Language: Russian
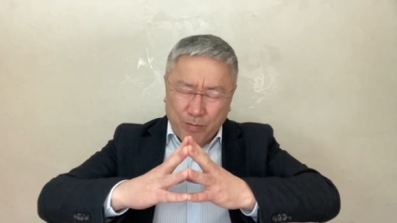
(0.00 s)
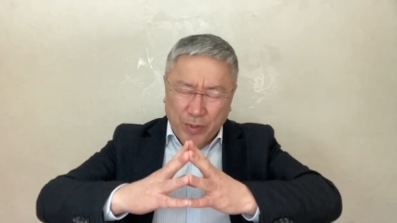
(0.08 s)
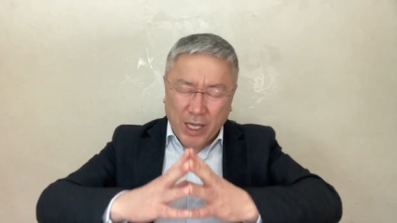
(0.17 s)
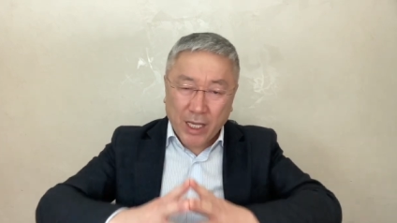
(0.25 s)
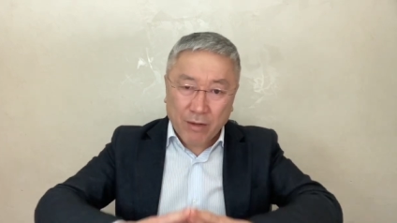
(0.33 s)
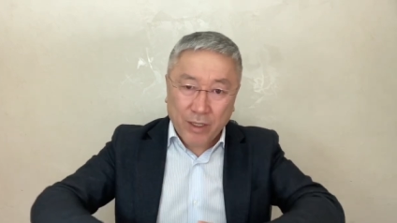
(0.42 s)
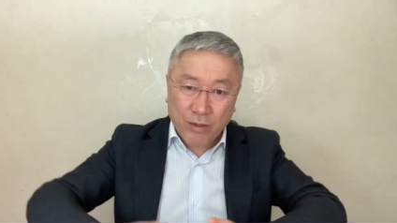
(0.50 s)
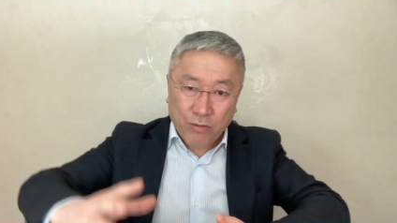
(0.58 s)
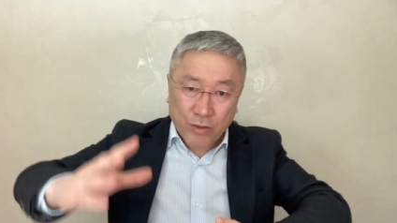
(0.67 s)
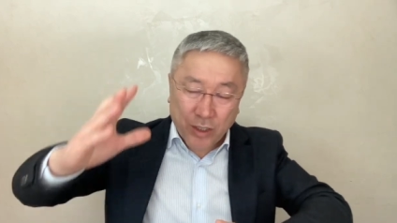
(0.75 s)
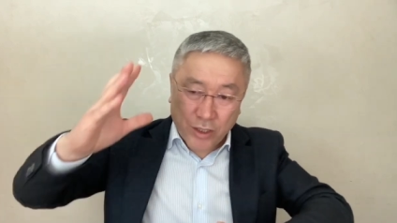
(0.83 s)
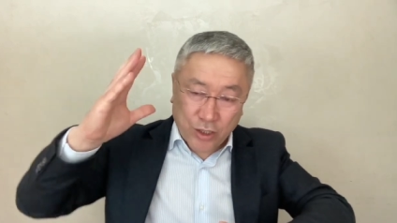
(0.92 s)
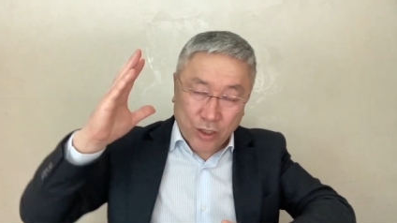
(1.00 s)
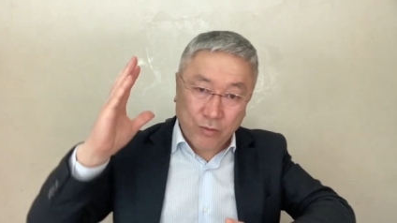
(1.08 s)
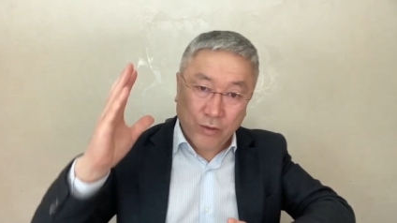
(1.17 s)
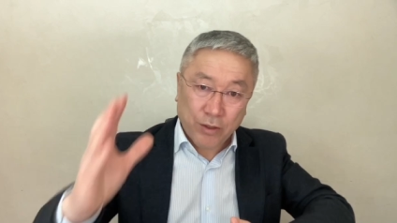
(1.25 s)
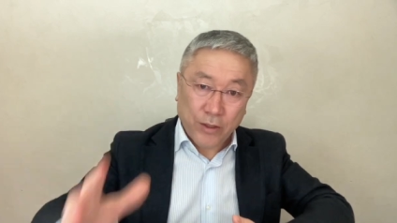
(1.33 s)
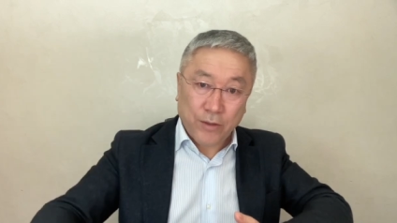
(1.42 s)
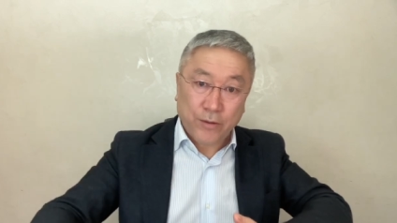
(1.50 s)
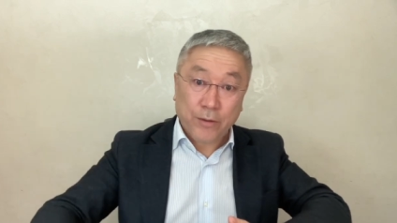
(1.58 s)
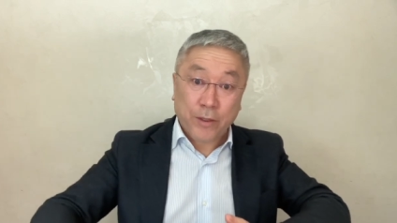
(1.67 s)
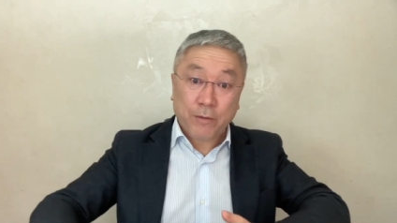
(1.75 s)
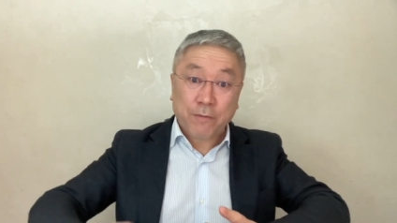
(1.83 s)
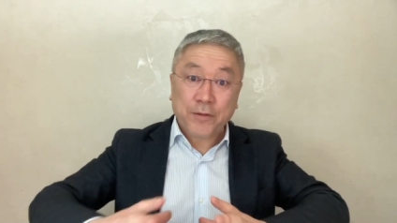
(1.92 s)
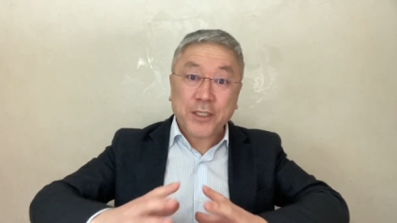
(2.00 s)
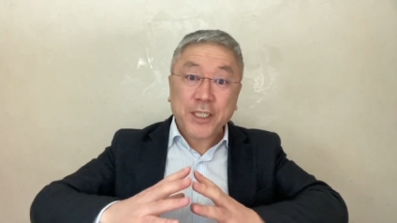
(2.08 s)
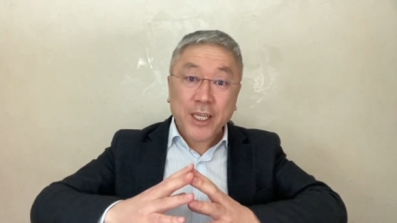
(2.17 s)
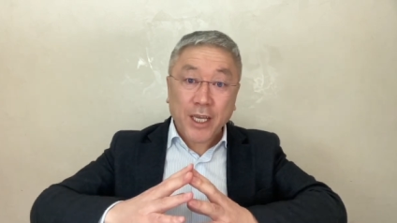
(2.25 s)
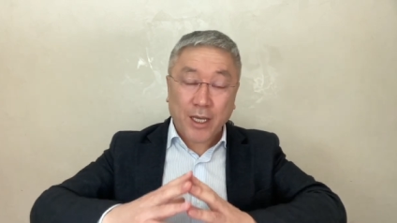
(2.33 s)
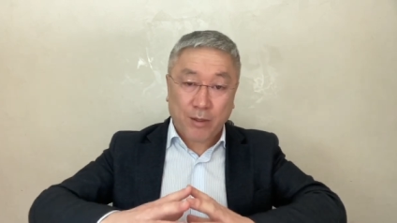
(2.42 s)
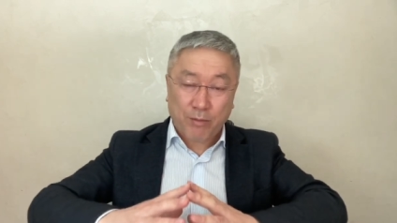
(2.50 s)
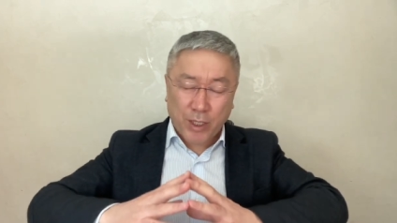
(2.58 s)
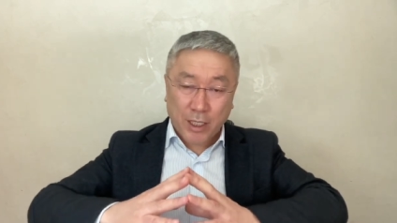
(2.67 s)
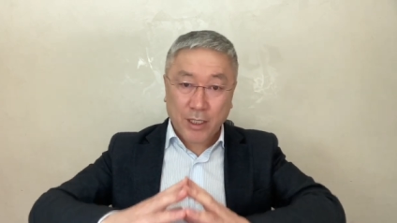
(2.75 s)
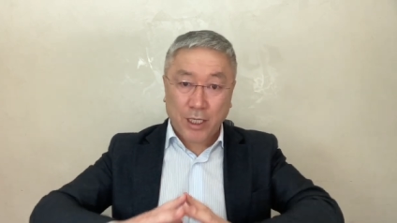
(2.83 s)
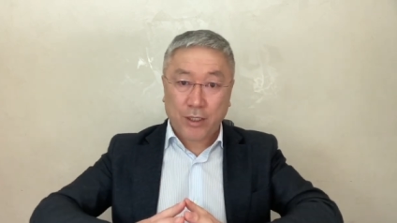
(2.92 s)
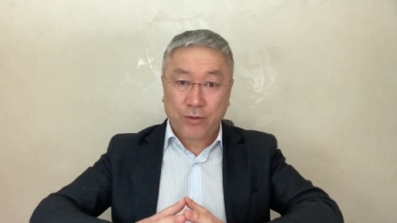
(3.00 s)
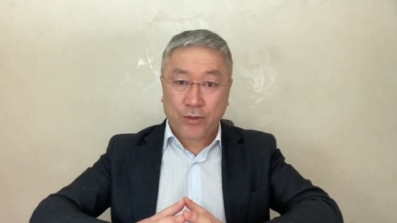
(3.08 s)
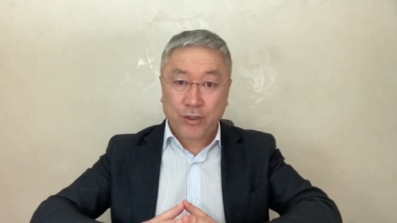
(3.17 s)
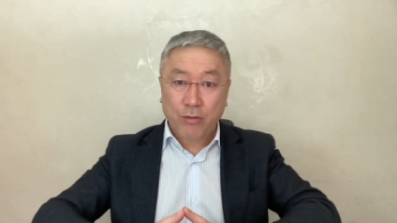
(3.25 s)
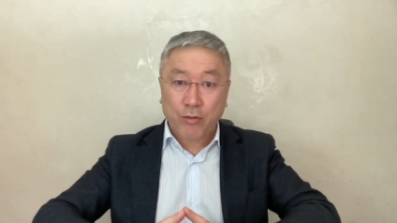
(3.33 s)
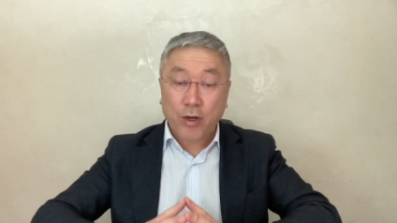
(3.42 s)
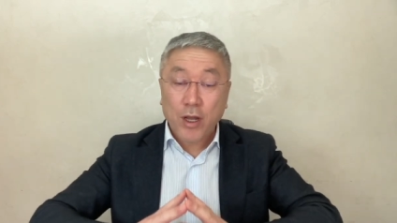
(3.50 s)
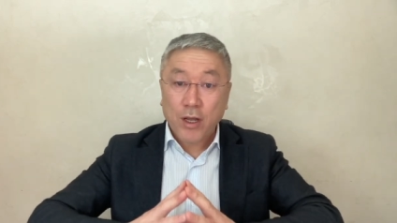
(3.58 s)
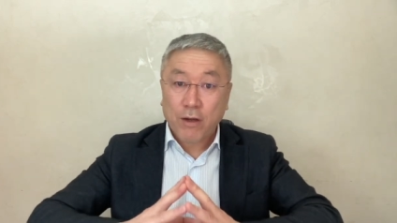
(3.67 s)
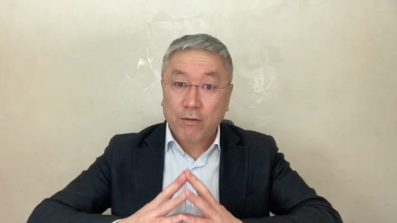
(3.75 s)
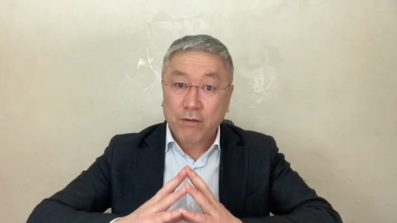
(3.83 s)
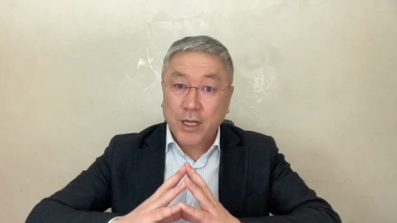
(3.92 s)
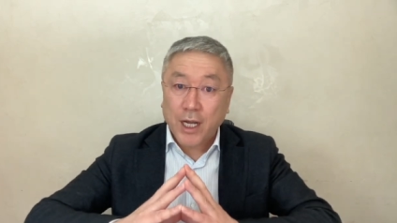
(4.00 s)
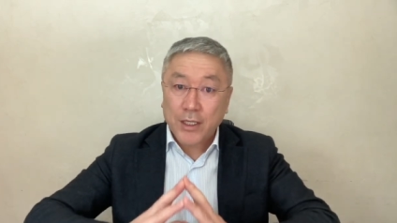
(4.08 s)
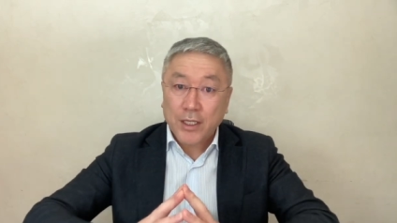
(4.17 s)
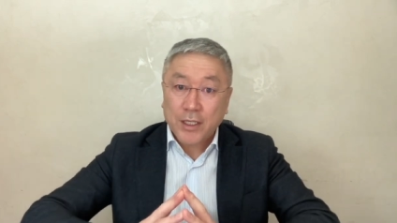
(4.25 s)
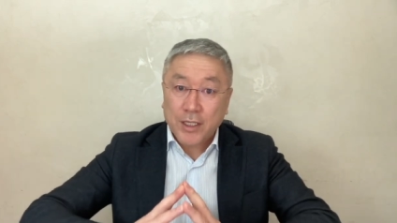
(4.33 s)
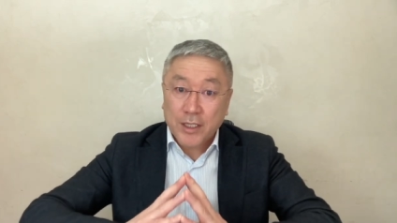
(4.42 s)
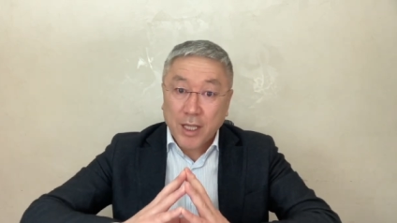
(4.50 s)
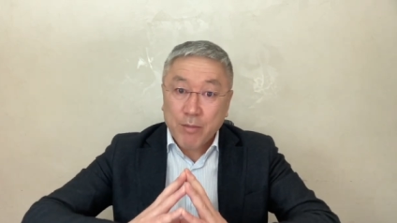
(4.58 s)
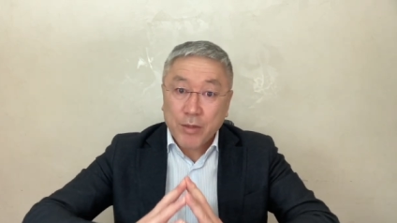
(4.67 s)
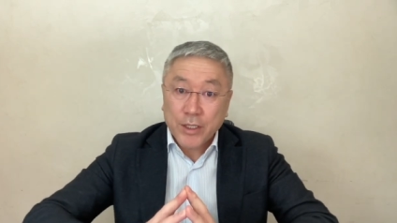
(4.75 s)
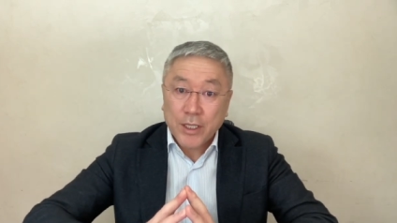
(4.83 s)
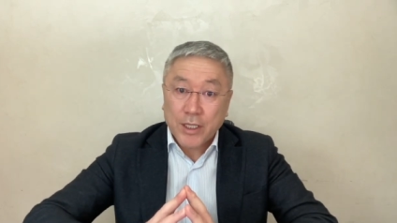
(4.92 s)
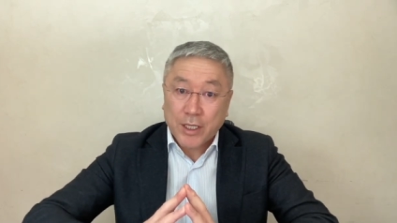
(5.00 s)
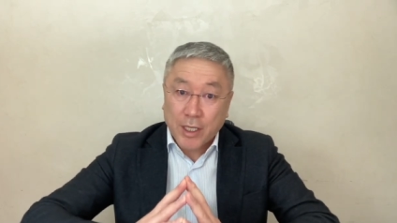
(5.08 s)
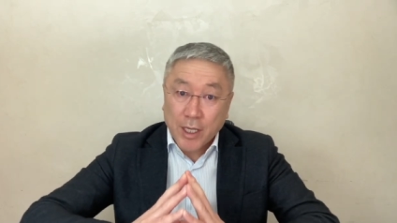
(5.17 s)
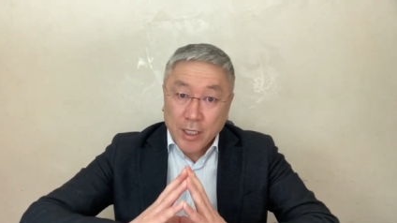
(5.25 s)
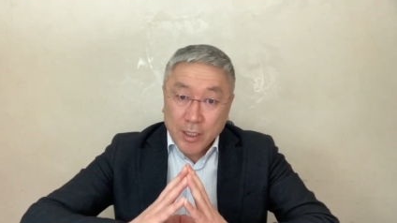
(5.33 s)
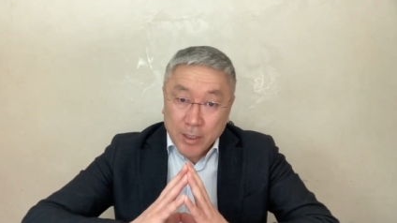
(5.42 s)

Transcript: Первый курс, четвертый курс. Все бросайте учебу, выходите на митинги.